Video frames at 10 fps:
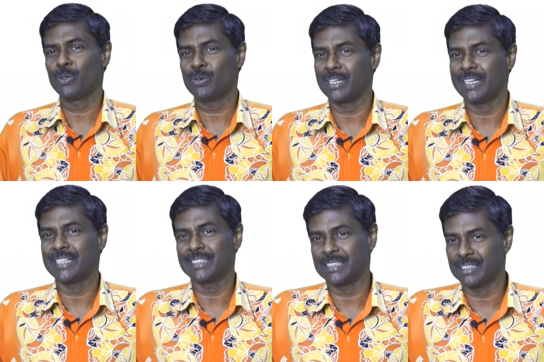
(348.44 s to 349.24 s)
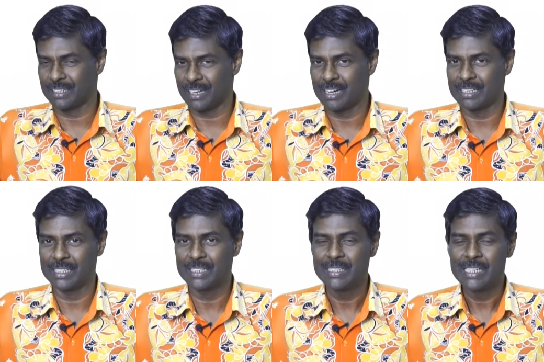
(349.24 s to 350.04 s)
முன்னோர்கள் என்ன
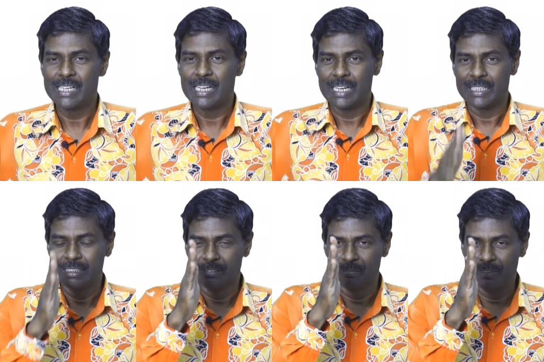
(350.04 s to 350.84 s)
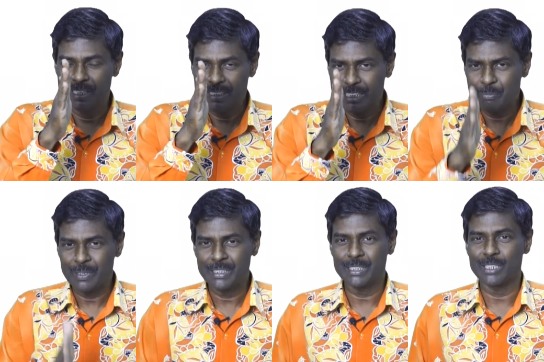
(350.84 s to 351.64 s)
செய்திருக்கிறார்கள்
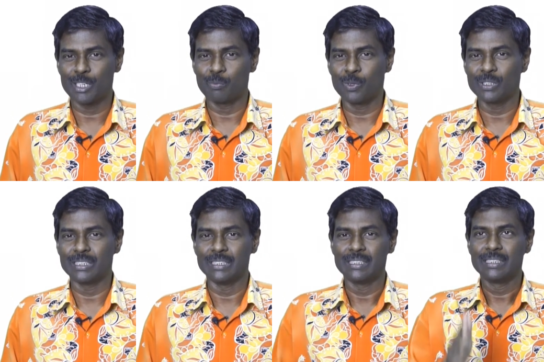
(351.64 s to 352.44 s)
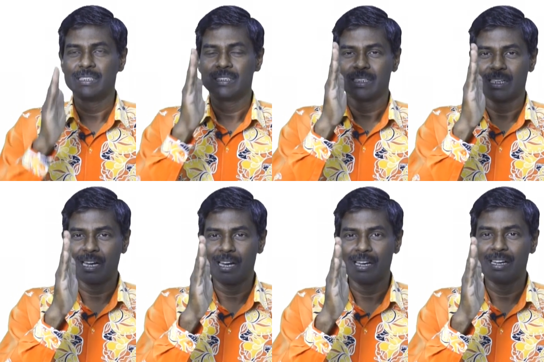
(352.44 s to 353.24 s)
வரிசைப்படுத்துகின்ற பொழுது
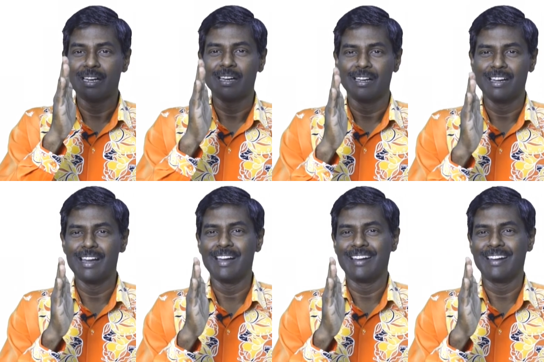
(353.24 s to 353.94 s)
க ங